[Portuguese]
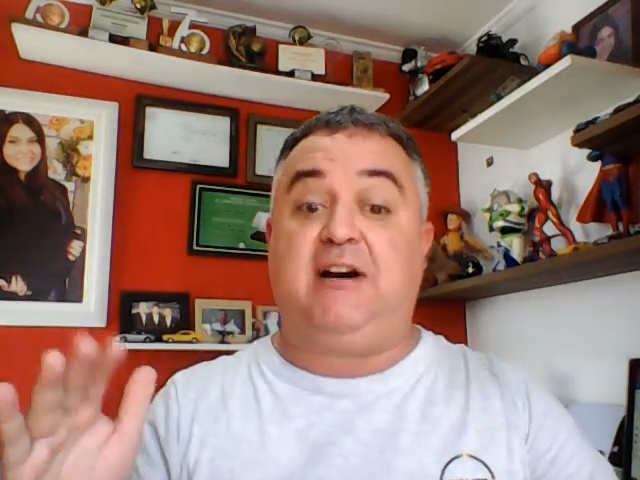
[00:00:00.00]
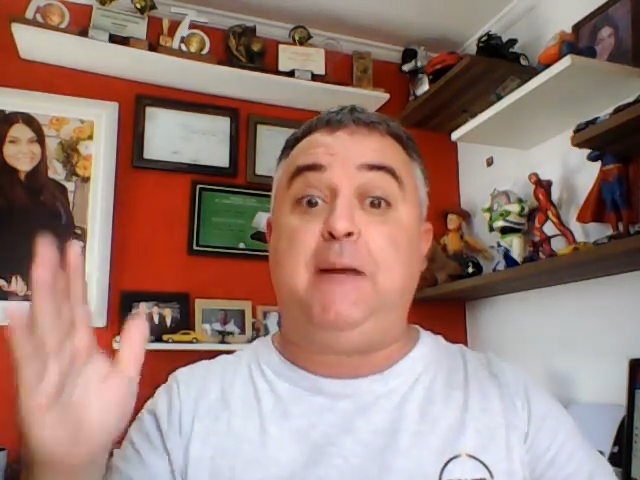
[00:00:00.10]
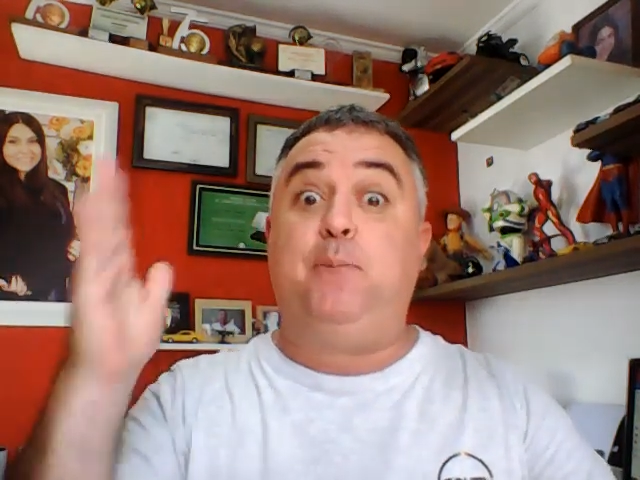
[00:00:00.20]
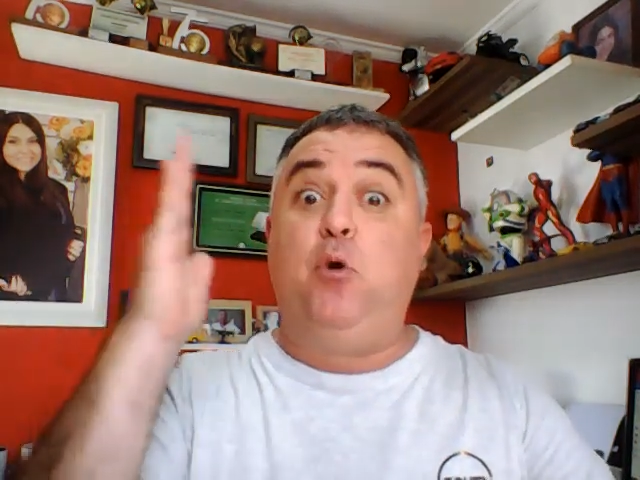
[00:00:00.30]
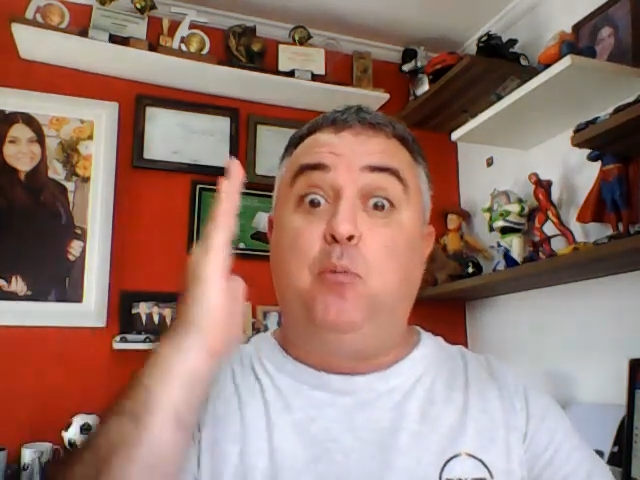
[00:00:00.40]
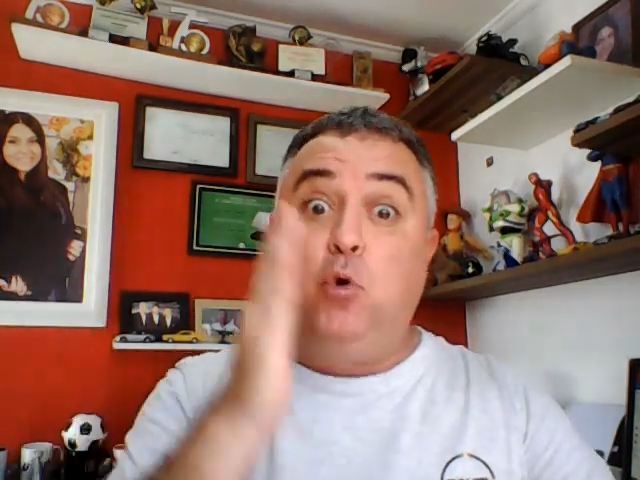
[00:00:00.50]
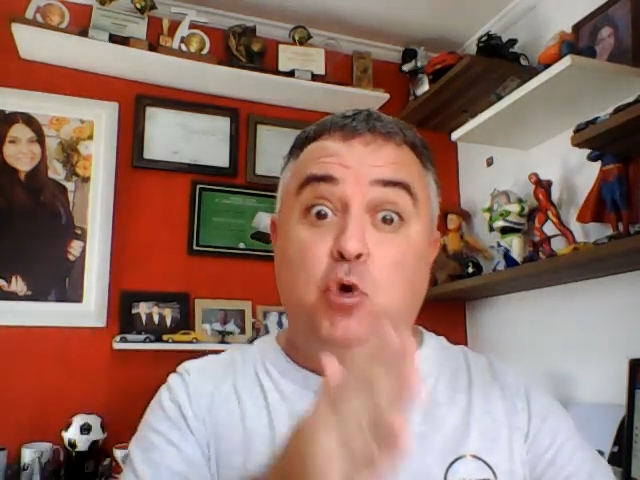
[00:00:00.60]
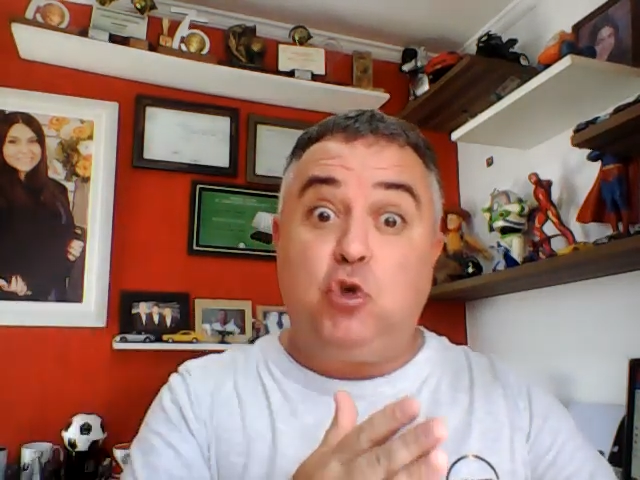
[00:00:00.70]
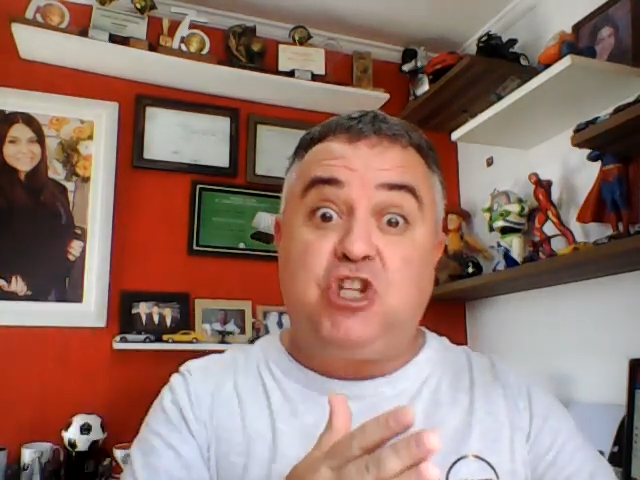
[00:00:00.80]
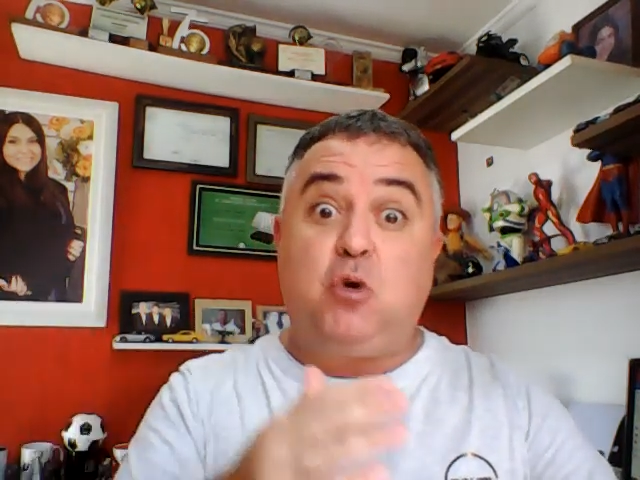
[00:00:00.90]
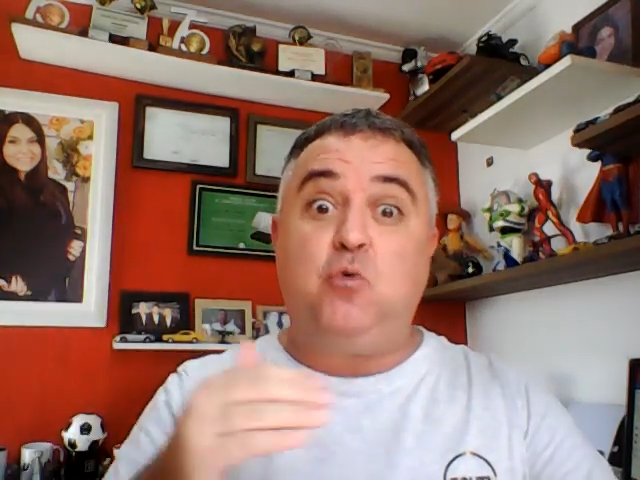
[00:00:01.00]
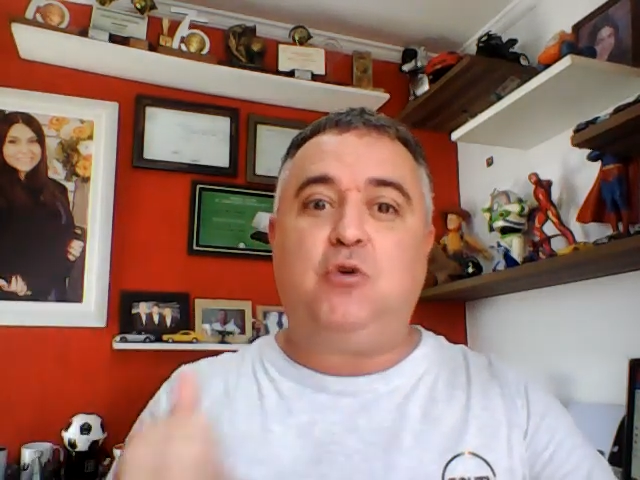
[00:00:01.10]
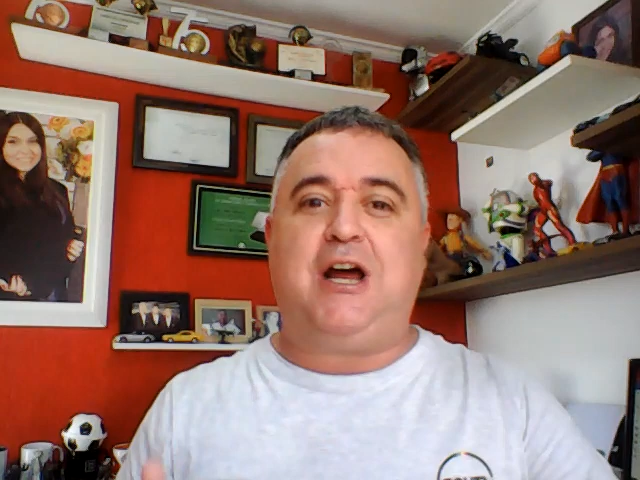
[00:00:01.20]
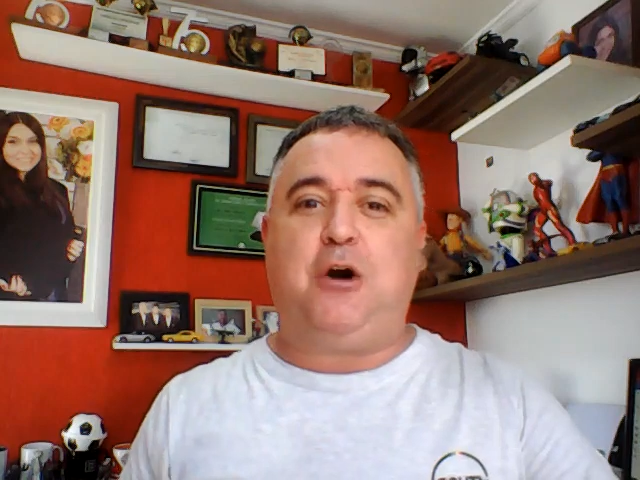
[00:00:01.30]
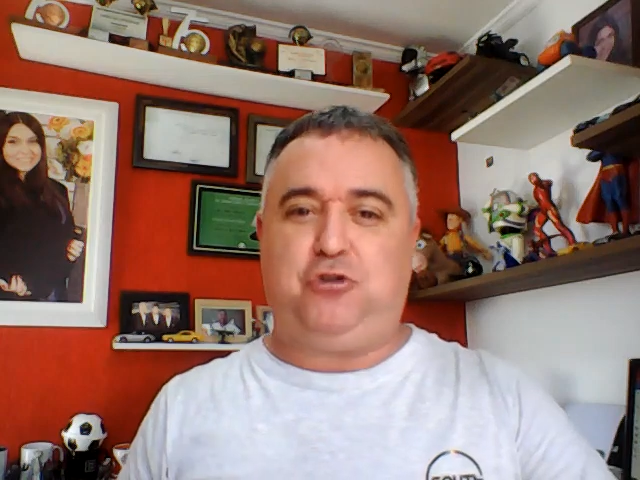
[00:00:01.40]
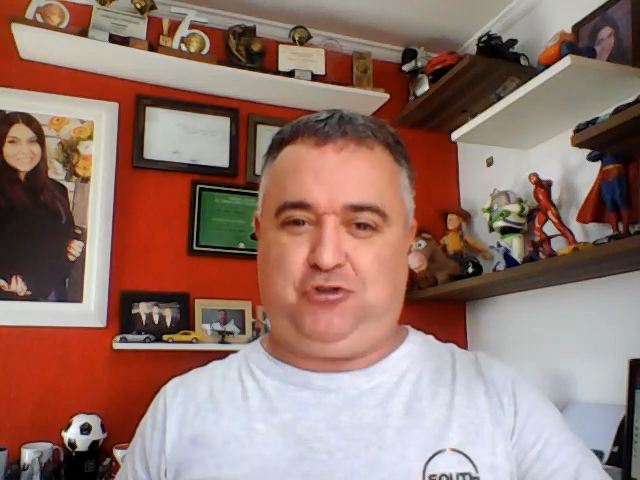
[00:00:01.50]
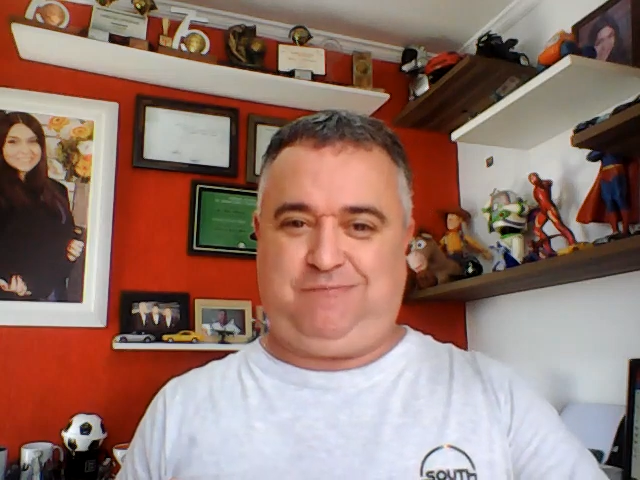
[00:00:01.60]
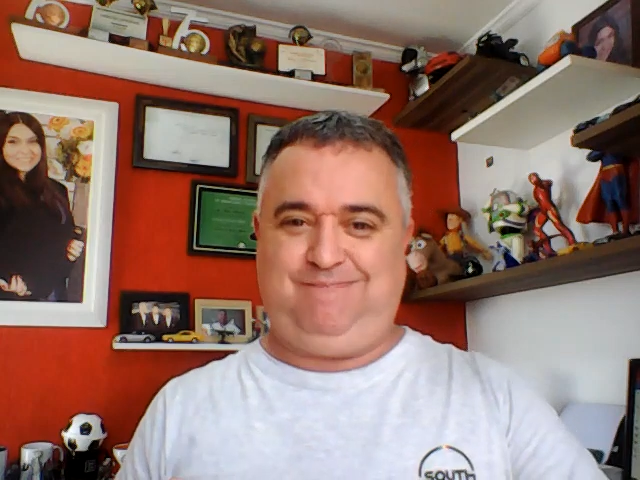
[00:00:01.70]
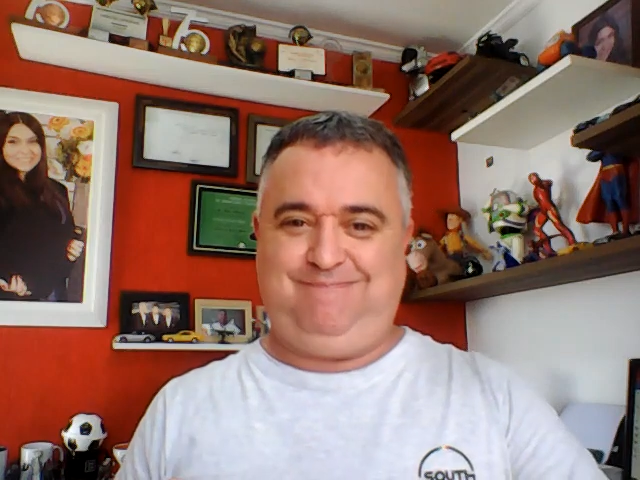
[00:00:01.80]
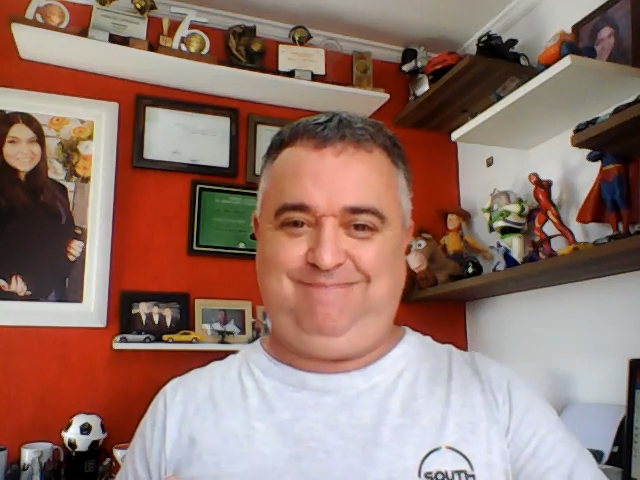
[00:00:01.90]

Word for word: vale para o Brusque com o Náutico.